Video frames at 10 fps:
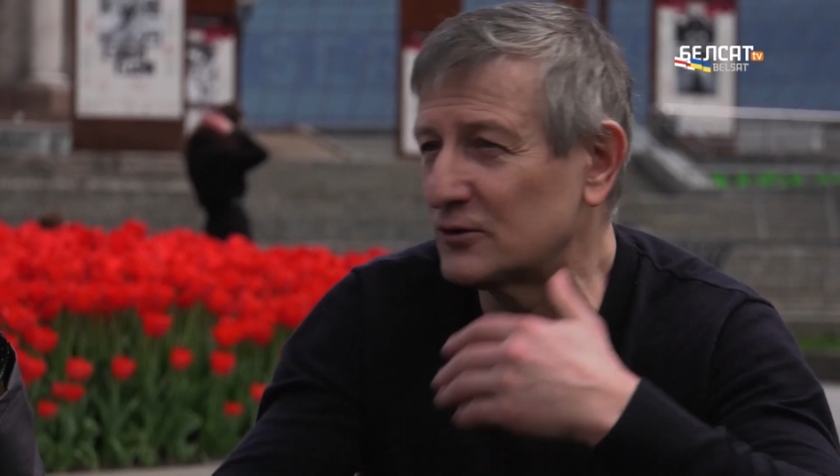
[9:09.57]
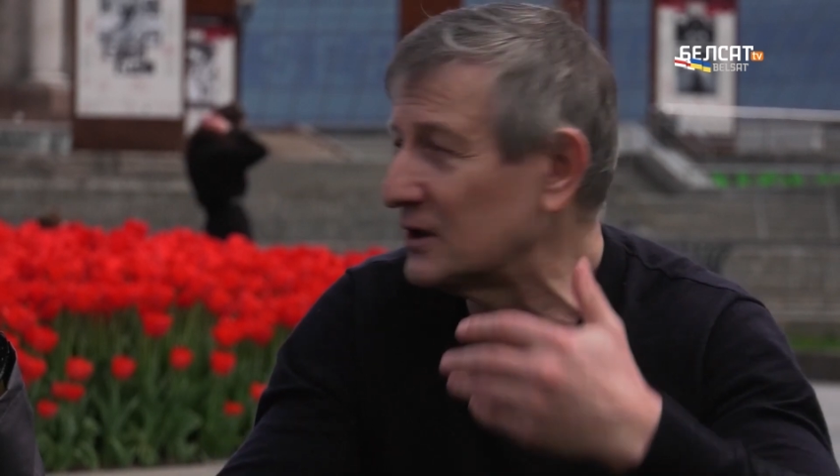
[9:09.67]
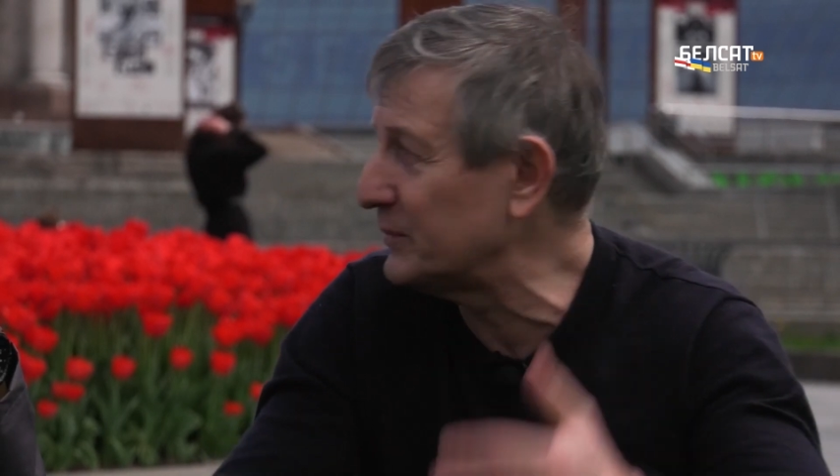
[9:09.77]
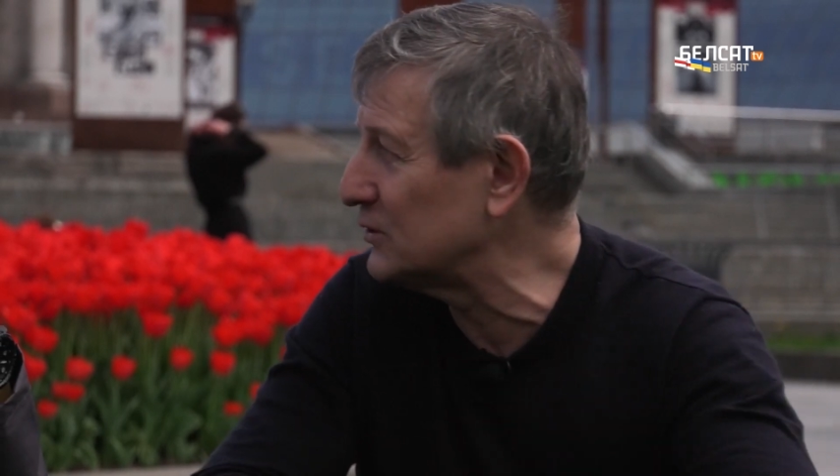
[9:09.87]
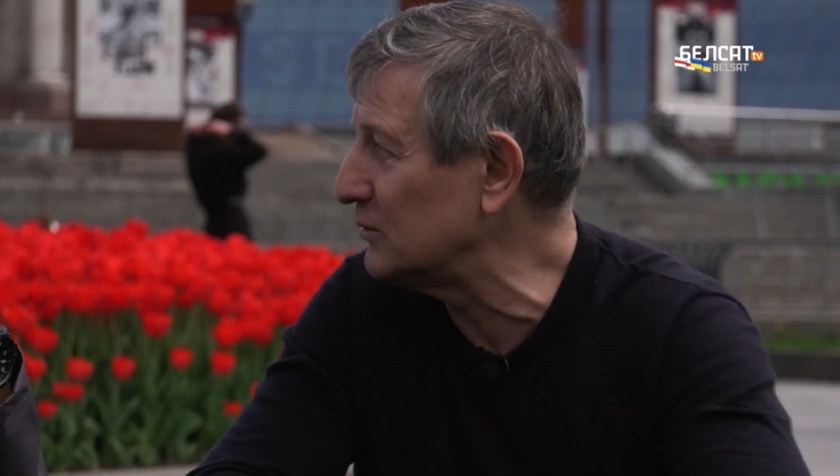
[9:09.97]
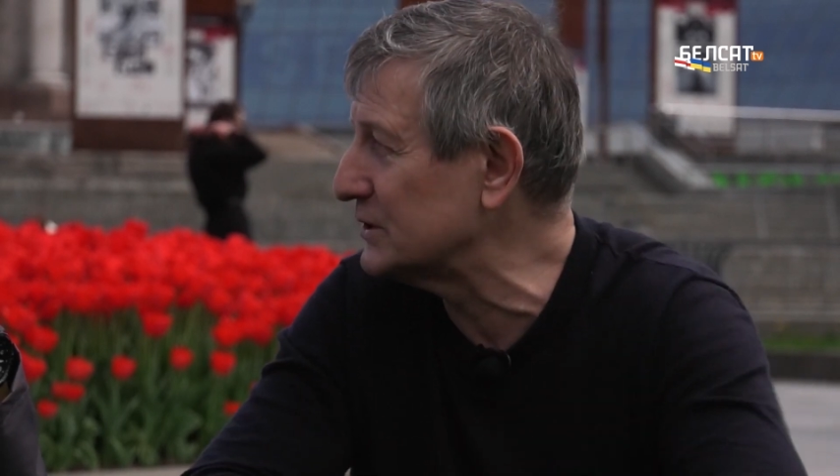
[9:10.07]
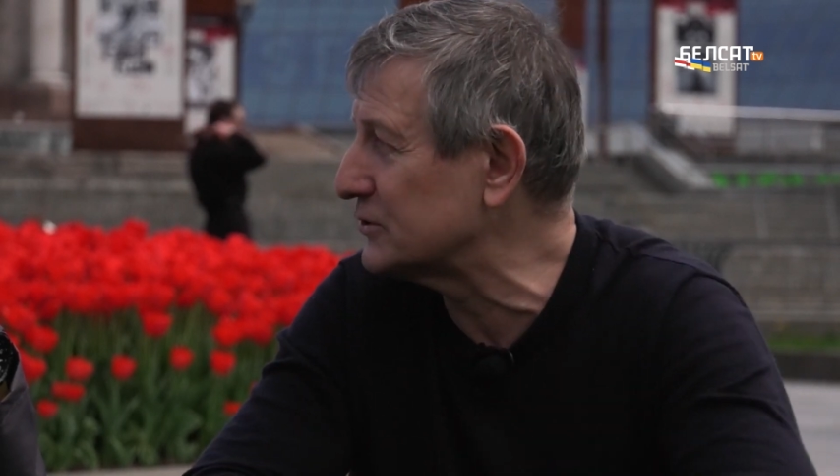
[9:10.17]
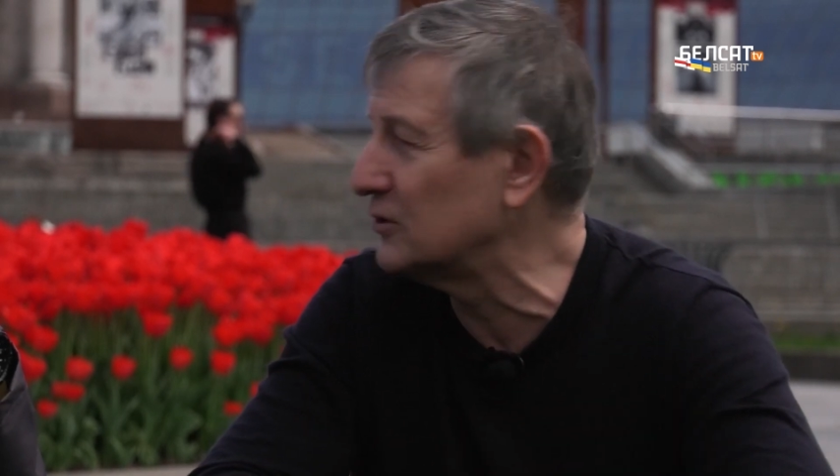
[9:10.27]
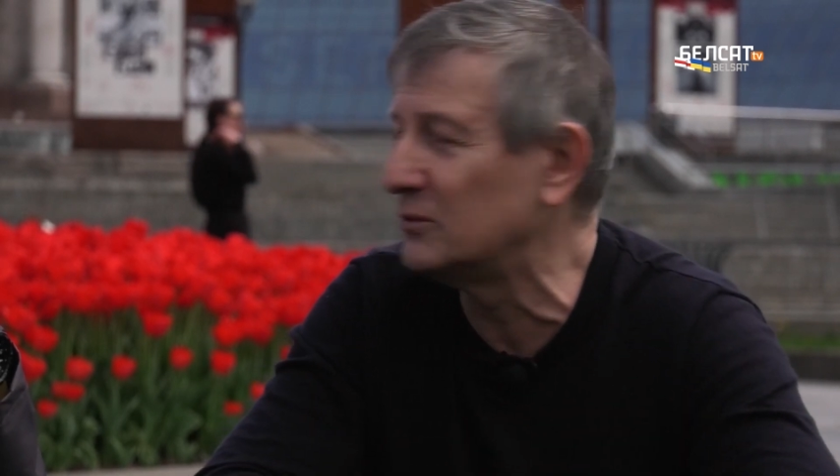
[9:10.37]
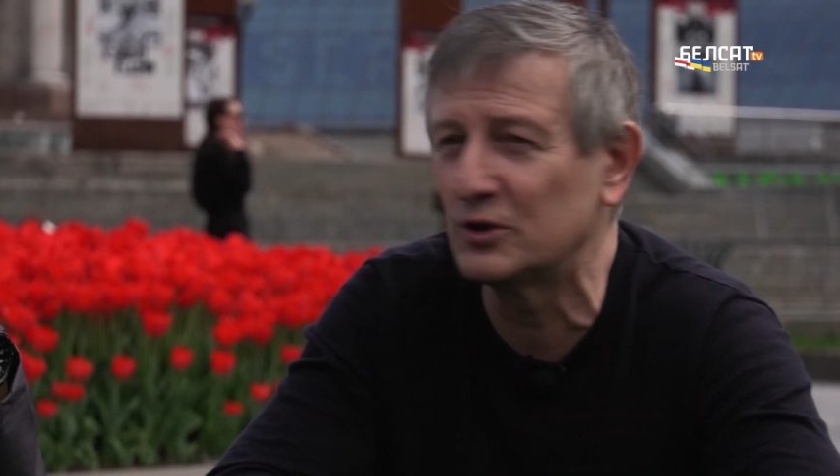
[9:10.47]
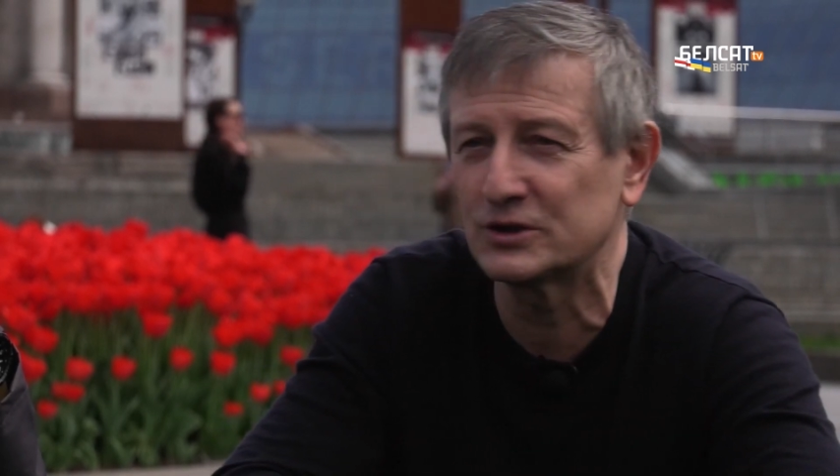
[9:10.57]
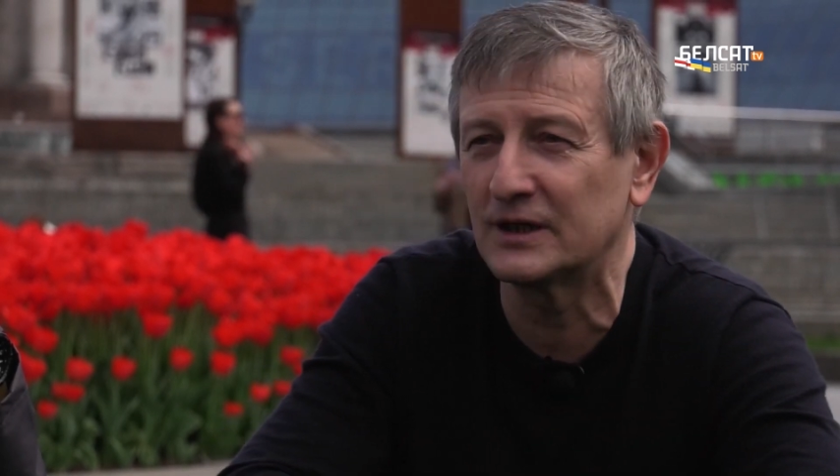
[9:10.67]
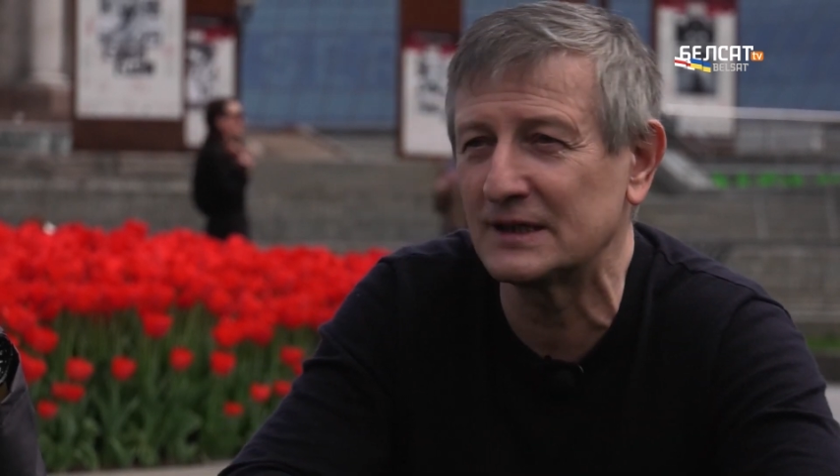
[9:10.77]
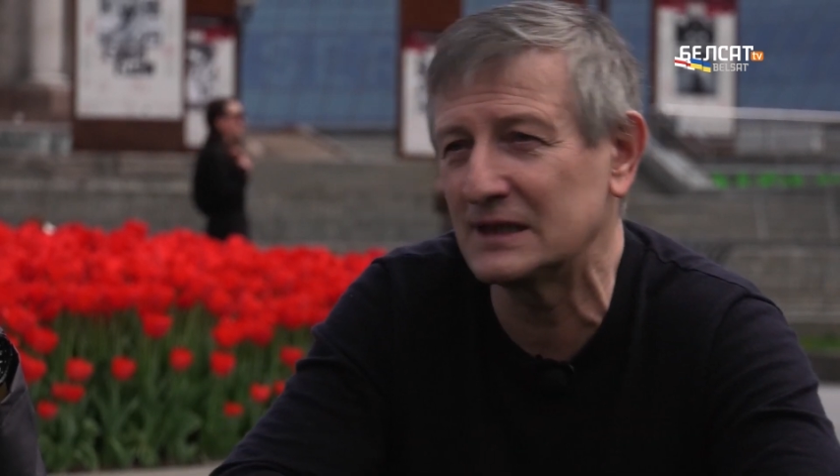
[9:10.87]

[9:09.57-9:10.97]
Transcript: кто-то подумал, что можно